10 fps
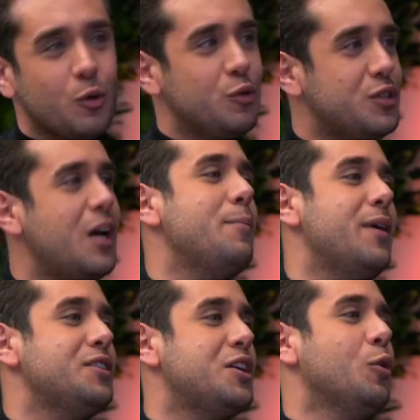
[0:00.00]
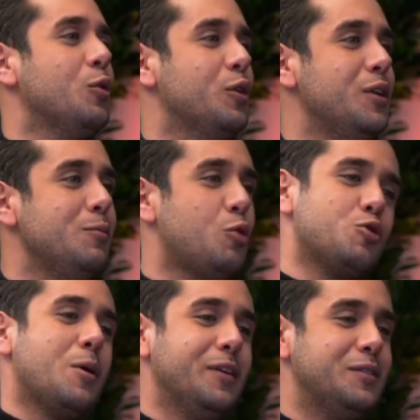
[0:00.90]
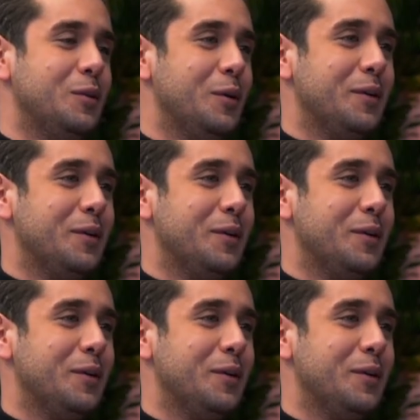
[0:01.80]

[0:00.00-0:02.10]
olunca hemen şey oluyor değil mi? Göze batıyor.